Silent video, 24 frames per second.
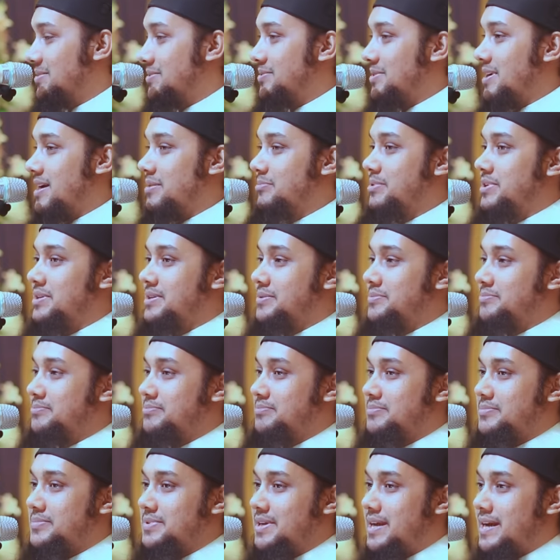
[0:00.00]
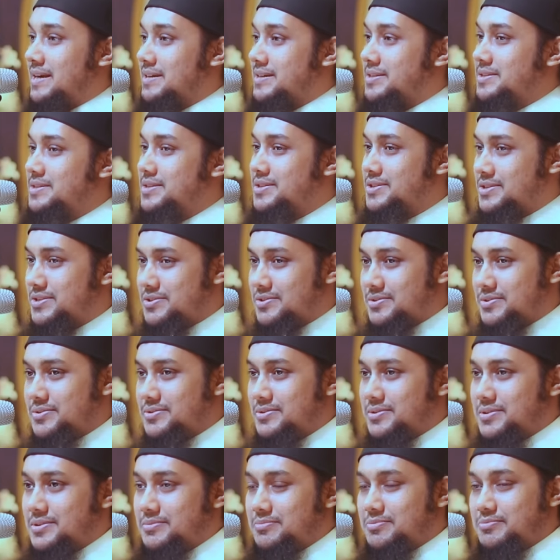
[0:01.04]
তো আমি একটা জিনিস
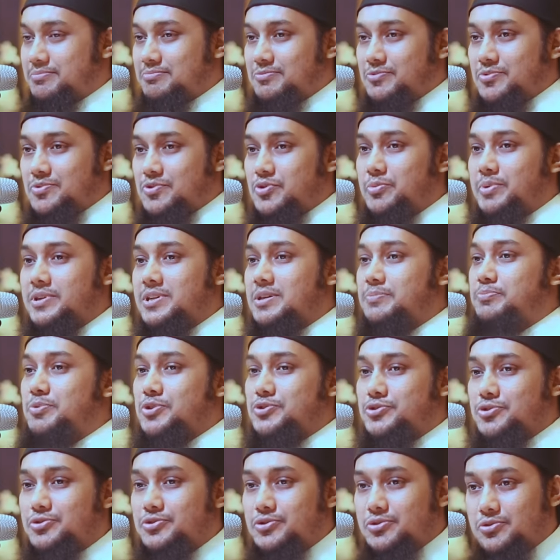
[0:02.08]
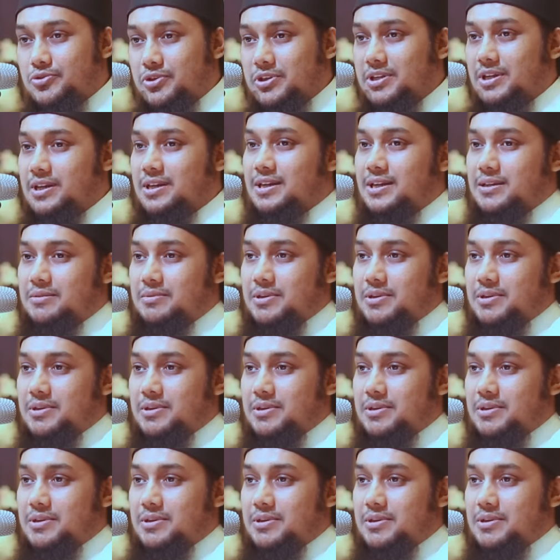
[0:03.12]
খুব একটা পছন্দ করি না